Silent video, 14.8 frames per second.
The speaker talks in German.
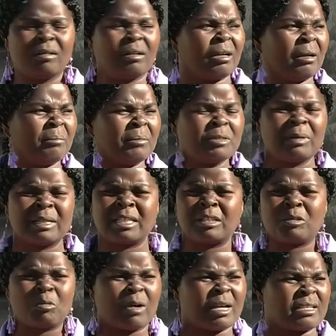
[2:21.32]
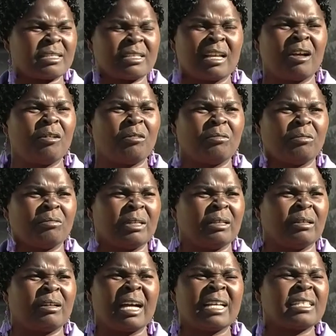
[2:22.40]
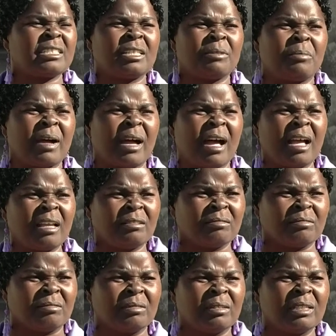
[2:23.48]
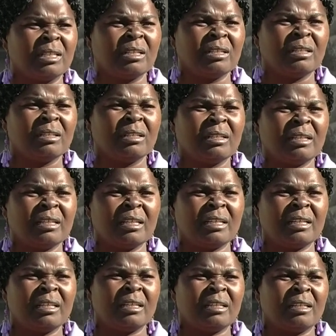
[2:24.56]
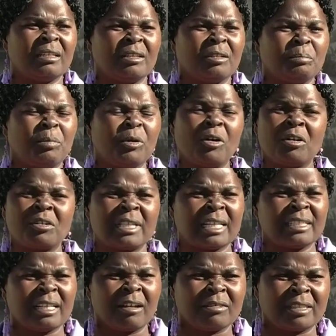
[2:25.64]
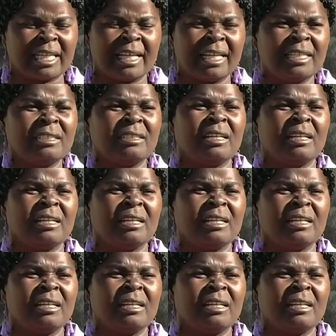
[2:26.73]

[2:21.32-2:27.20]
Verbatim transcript: A mesma situação, eh, casas de banho, eh, portas não tem.